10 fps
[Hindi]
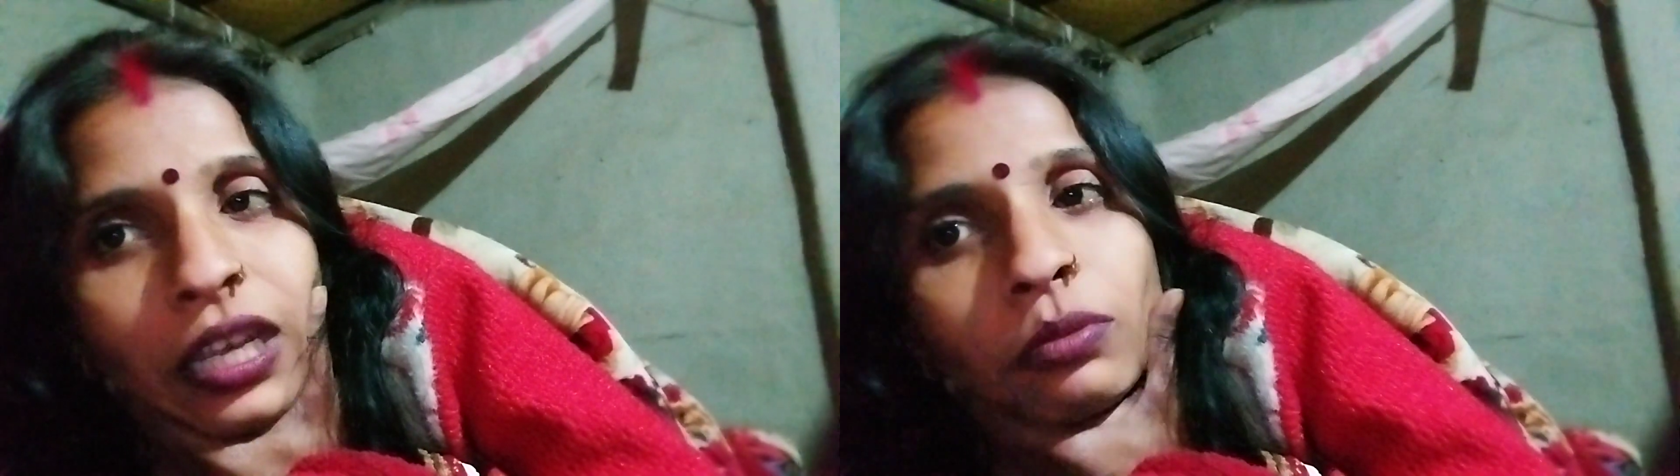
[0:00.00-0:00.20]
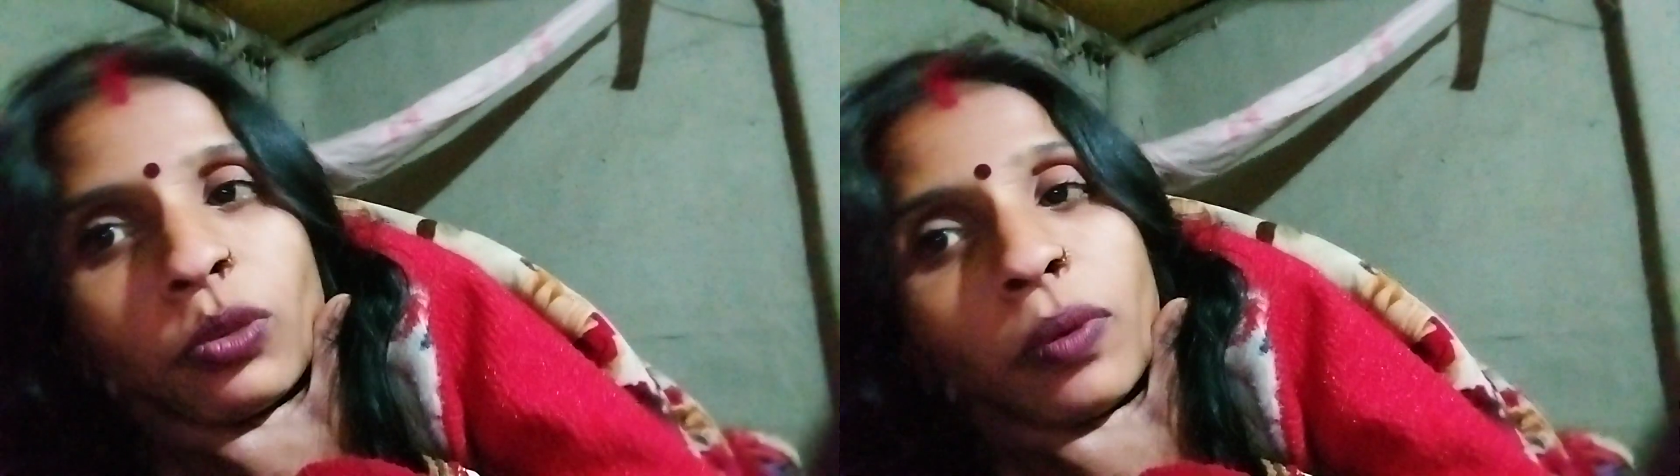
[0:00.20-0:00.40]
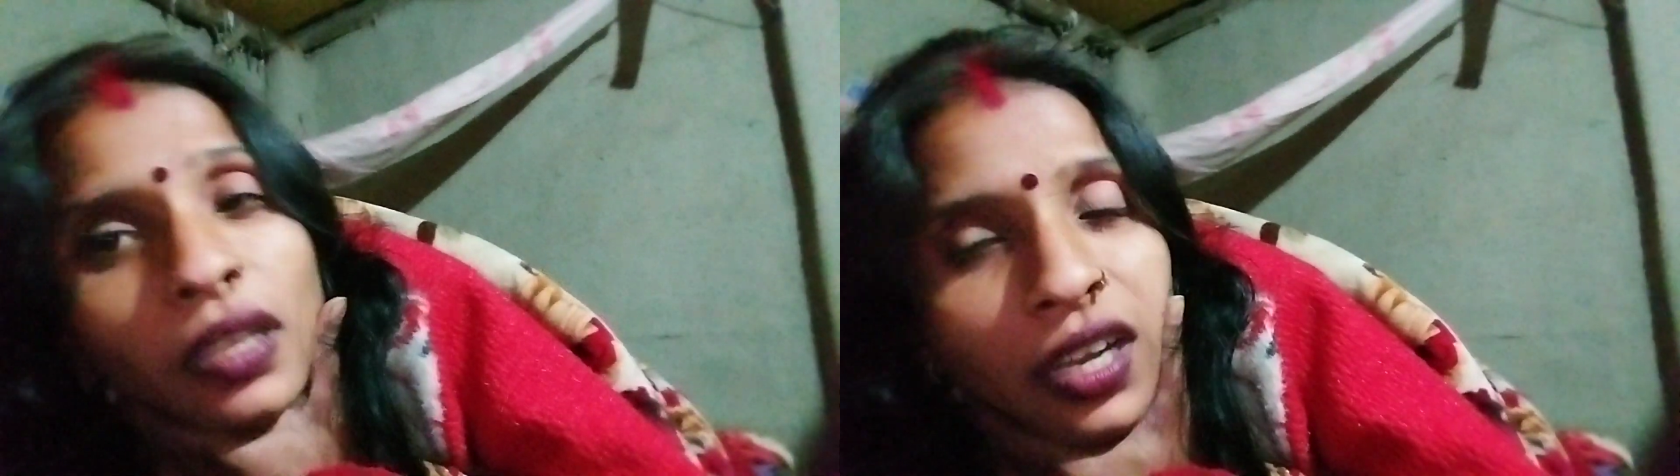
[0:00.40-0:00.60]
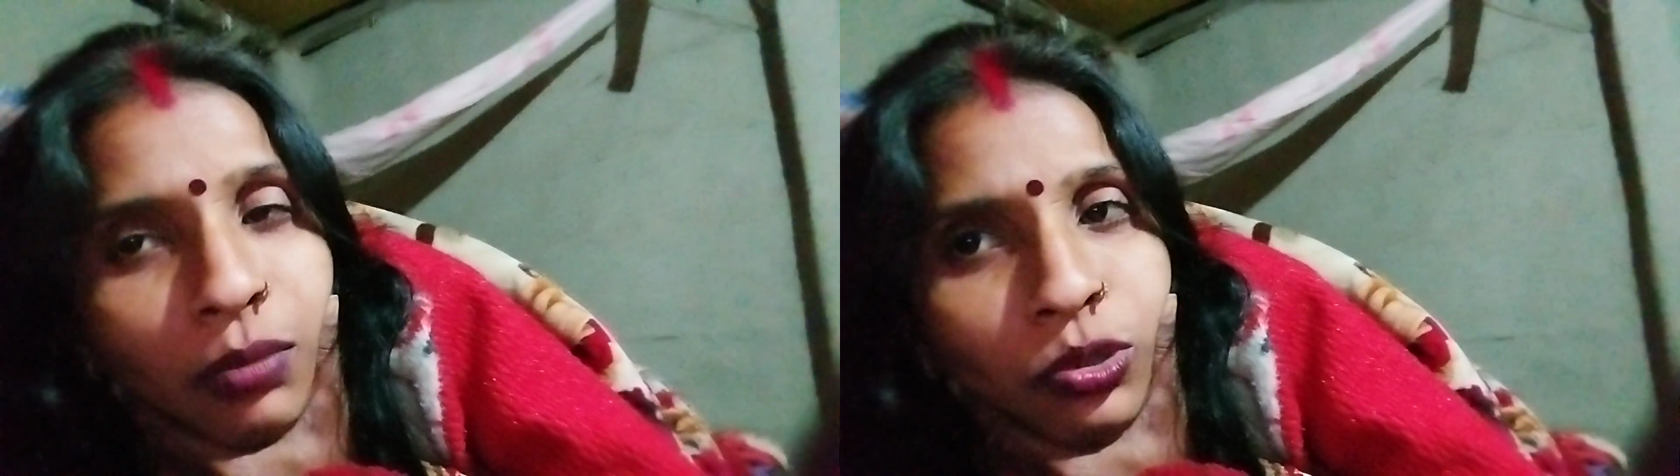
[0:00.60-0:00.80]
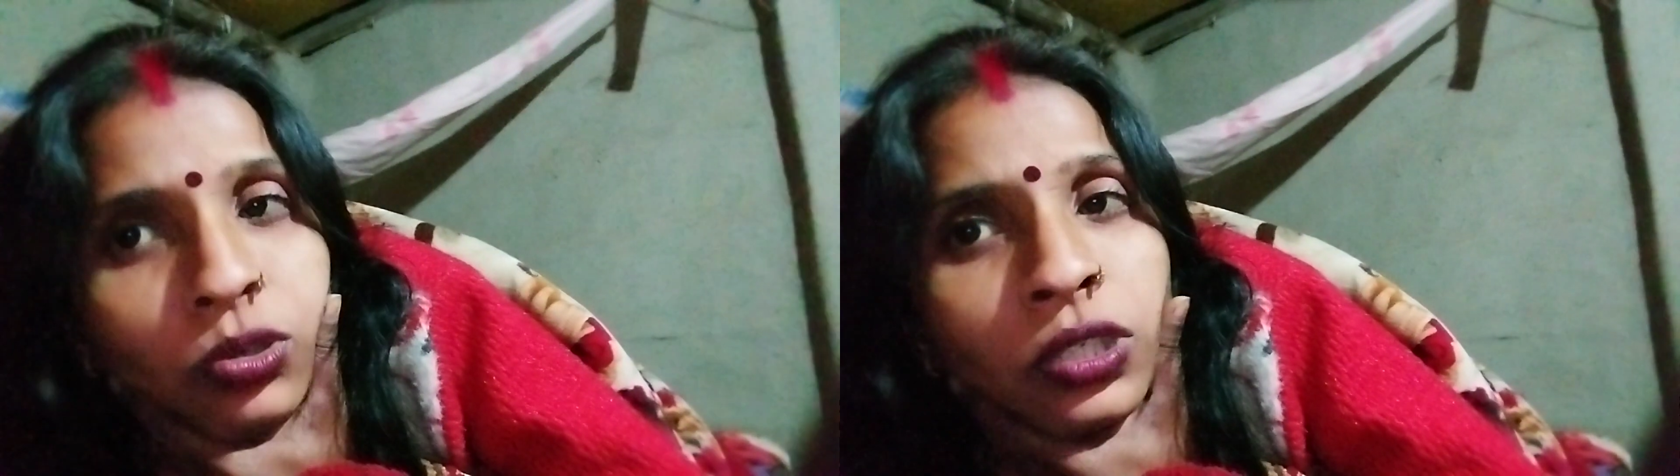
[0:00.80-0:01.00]
अब तो
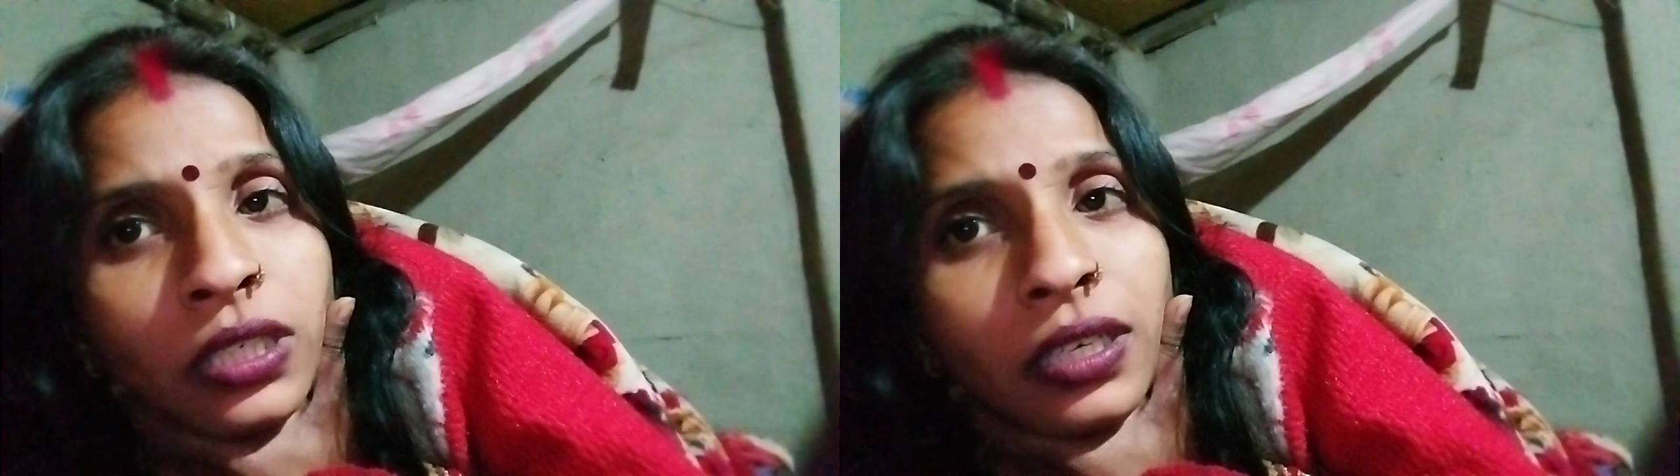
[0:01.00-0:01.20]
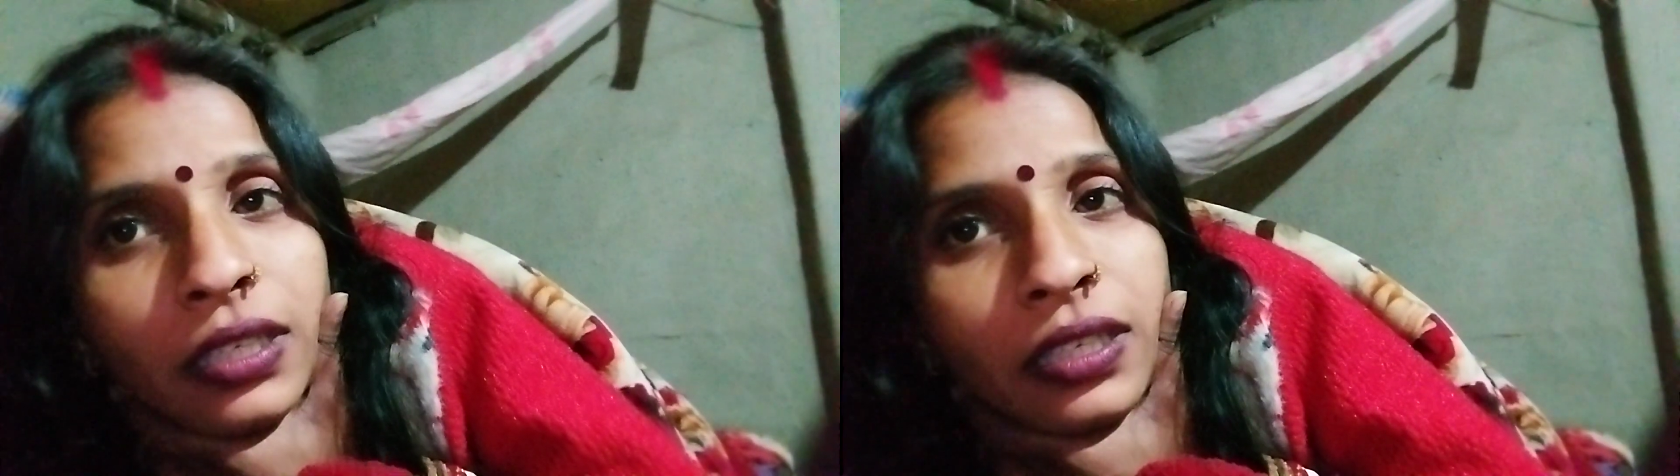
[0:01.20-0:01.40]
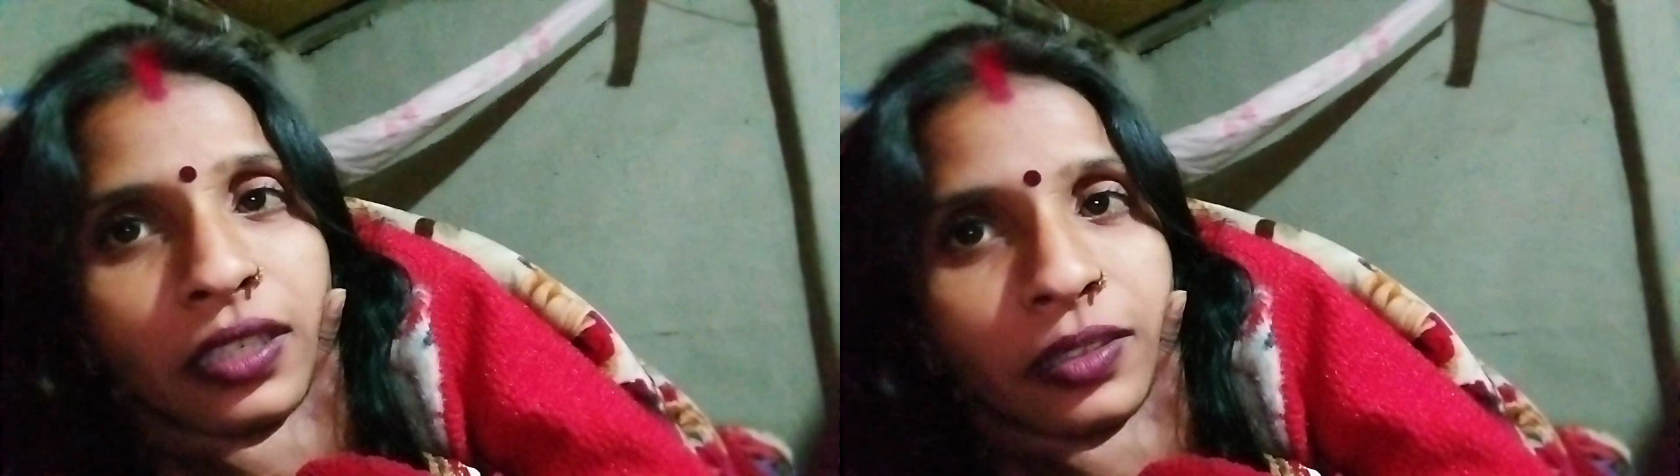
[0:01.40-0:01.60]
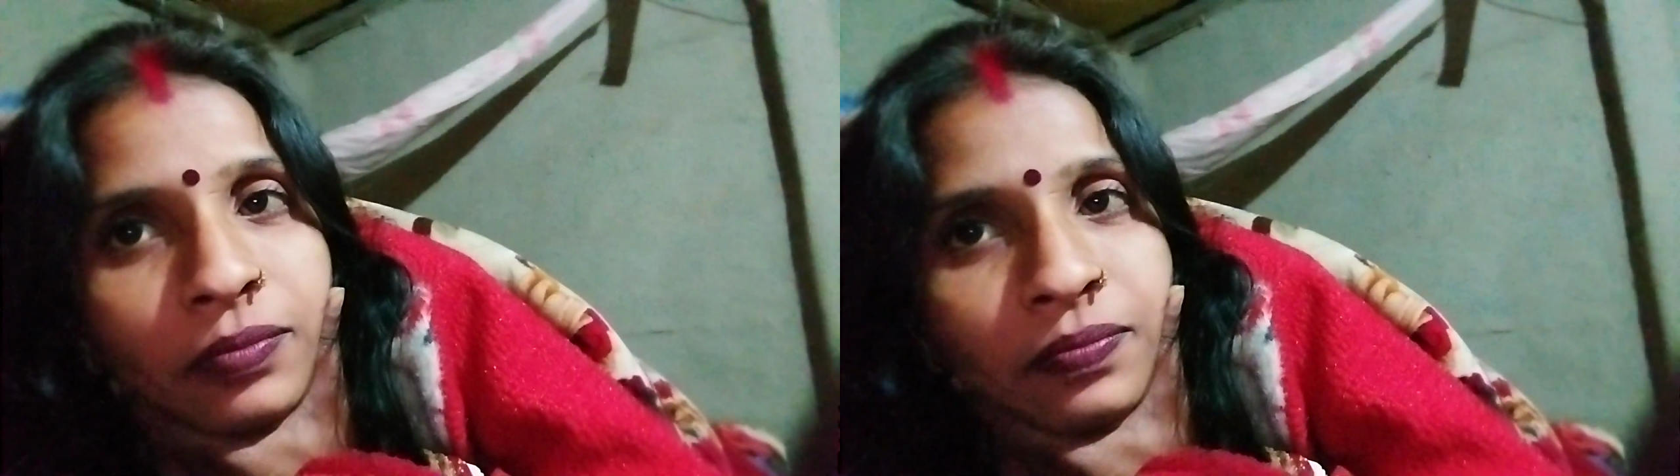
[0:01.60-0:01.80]
बदनाम तो हो ही गए हैं